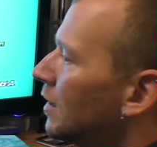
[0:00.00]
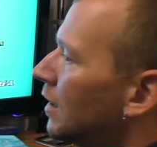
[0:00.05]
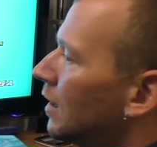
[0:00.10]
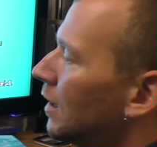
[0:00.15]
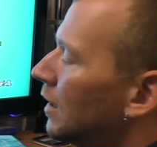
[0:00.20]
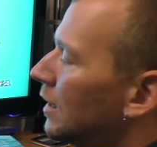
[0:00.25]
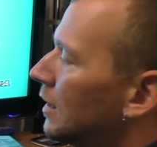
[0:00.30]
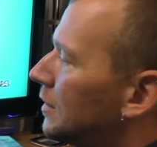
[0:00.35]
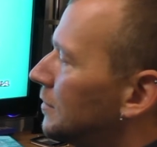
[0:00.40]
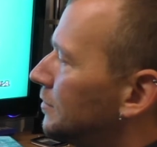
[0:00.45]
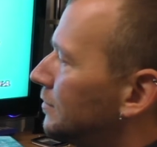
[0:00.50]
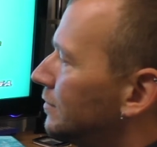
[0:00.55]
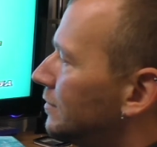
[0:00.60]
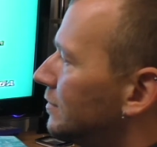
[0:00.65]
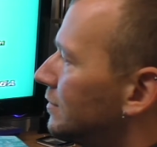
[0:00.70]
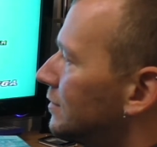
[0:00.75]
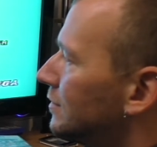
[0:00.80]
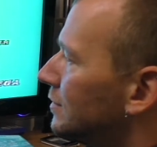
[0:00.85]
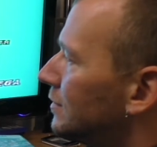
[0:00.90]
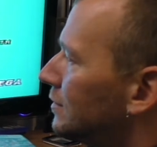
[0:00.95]
Ähm,
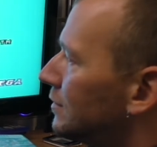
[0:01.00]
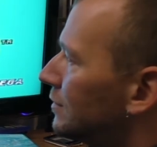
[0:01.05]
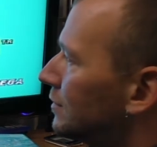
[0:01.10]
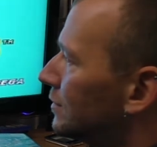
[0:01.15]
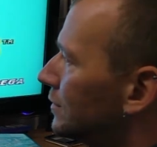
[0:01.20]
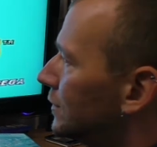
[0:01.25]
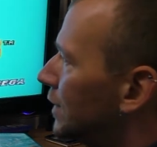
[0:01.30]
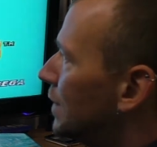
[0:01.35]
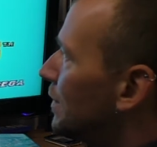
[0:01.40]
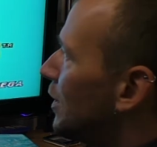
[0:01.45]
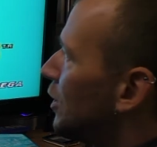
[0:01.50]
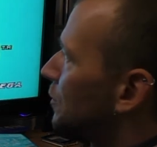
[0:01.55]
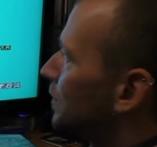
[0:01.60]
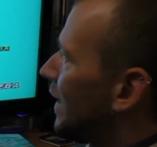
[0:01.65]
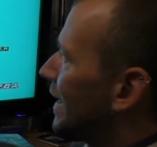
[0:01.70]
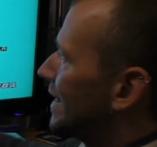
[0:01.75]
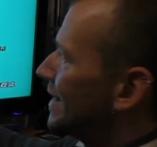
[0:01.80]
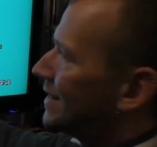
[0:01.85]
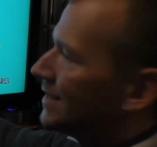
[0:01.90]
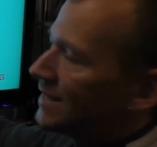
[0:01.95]

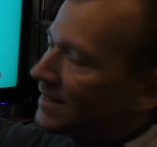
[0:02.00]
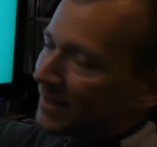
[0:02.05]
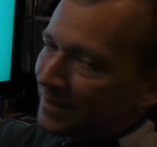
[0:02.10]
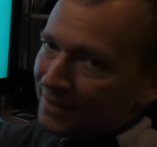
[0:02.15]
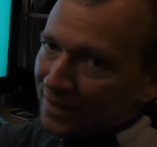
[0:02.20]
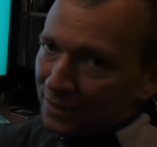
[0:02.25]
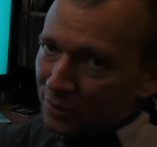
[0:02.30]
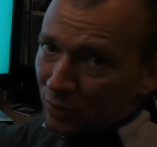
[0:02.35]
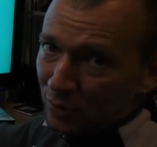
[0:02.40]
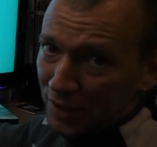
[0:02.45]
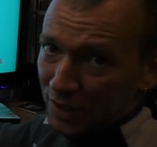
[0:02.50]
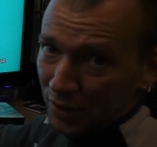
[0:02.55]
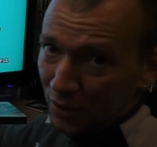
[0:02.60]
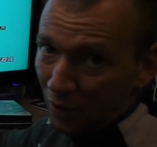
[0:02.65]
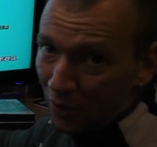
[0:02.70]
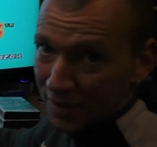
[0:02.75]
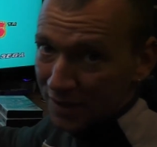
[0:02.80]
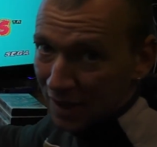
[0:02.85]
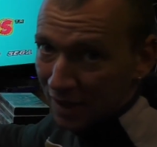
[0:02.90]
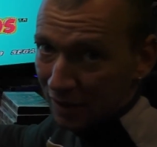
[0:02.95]
Dementsprechend sieht das natürlich
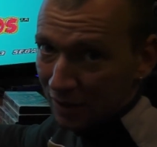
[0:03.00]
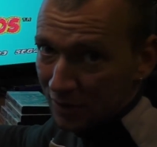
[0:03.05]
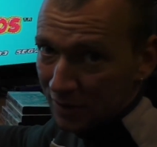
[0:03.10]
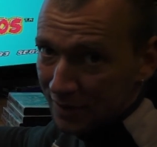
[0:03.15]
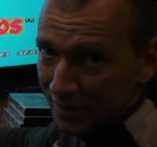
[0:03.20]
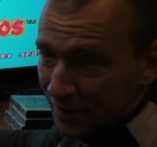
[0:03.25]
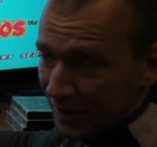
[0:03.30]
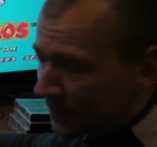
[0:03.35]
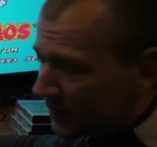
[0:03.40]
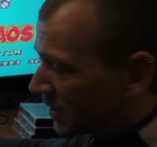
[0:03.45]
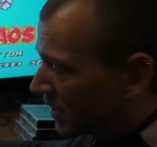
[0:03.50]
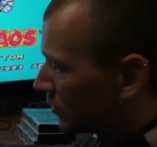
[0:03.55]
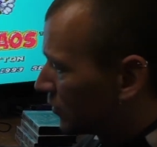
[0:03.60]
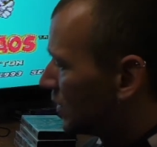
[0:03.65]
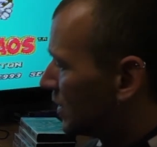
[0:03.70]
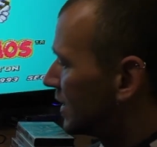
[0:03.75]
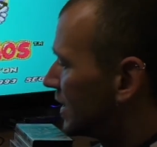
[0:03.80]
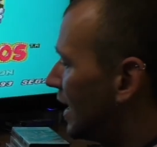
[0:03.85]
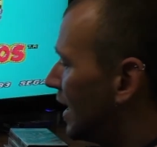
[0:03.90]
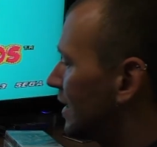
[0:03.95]
heute aus. Gibt es
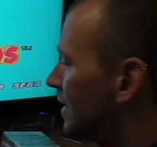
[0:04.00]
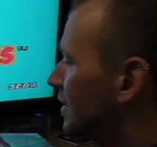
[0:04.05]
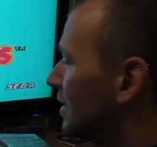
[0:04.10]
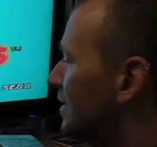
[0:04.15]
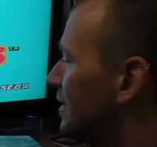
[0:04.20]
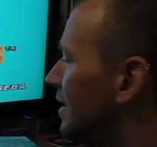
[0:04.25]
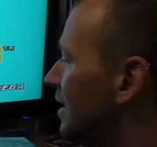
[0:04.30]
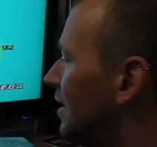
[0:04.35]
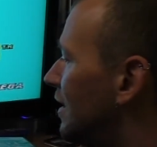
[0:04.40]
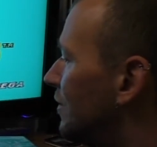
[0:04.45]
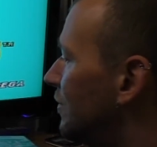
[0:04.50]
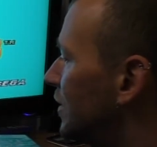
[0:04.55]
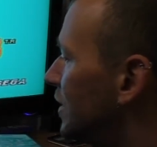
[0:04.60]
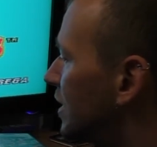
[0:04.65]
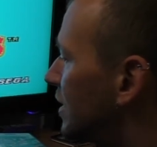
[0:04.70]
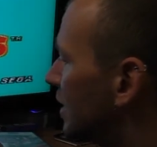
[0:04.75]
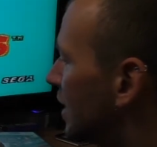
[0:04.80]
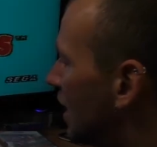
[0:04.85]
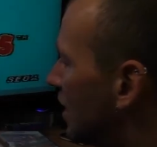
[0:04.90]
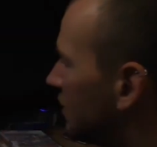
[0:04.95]
natürlich andere Sachen
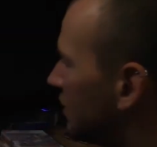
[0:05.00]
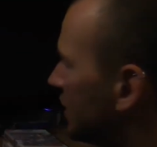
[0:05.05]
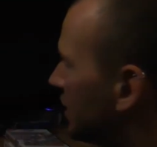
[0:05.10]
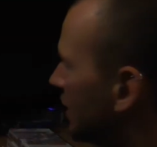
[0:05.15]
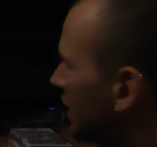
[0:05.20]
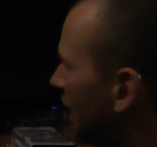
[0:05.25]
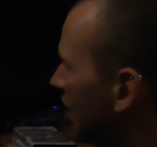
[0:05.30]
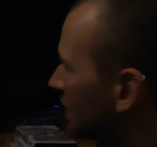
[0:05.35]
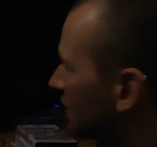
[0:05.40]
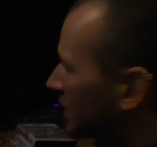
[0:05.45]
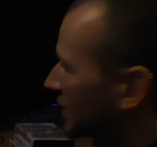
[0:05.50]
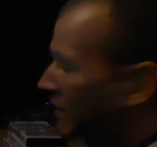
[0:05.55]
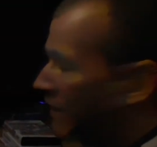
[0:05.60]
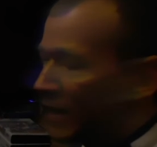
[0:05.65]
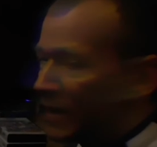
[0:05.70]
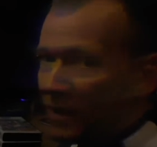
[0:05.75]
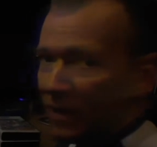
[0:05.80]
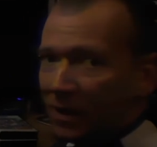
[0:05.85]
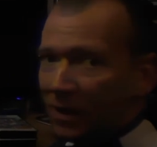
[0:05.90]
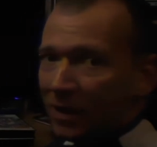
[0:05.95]
wieder, da habe ich hier
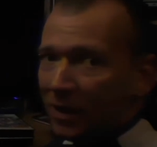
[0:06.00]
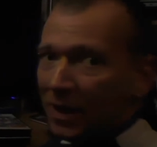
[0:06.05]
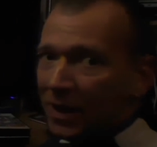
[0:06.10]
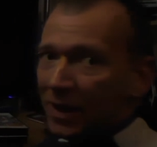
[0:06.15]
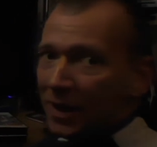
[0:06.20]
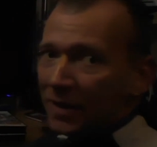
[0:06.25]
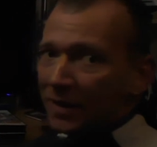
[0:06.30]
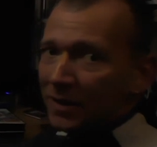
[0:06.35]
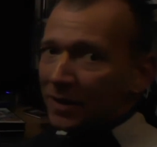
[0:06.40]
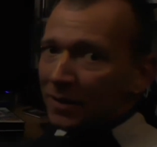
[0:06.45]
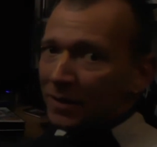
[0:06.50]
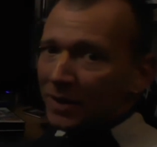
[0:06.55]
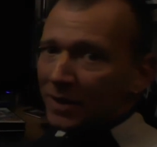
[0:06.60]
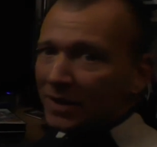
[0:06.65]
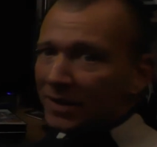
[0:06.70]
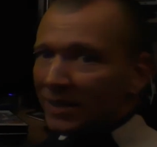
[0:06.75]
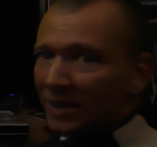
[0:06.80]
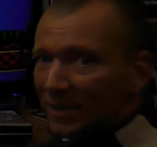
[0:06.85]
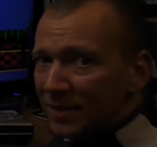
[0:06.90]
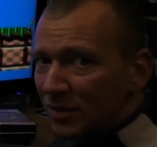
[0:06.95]
Upscaler, damit
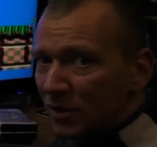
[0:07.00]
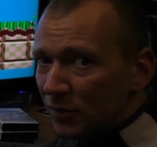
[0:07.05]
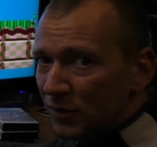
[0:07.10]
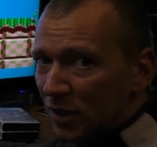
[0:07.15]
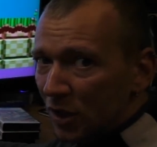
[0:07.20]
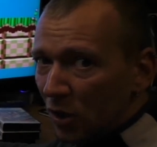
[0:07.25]
das Ganze auf